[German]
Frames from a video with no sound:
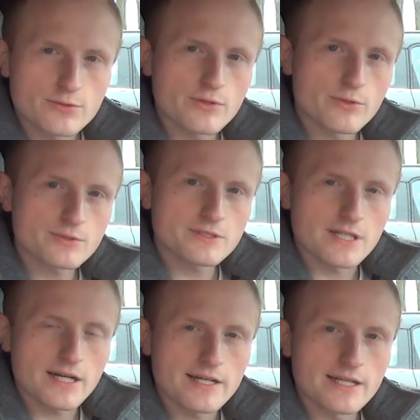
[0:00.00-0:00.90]
kuriose
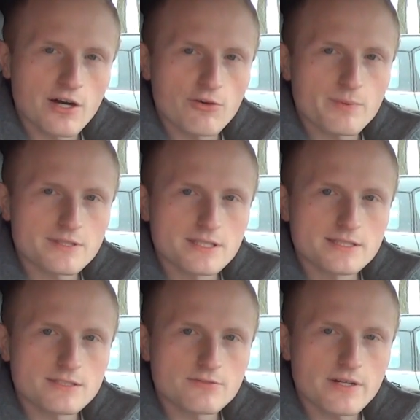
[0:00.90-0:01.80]
Sache in der
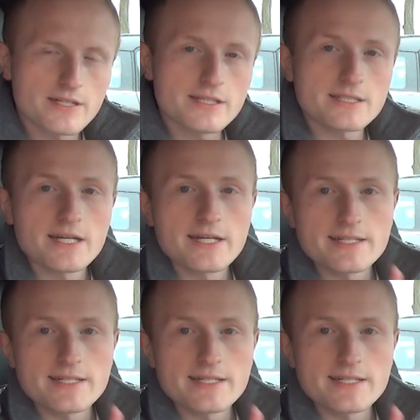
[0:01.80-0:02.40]
Aufpreisliste fand ich,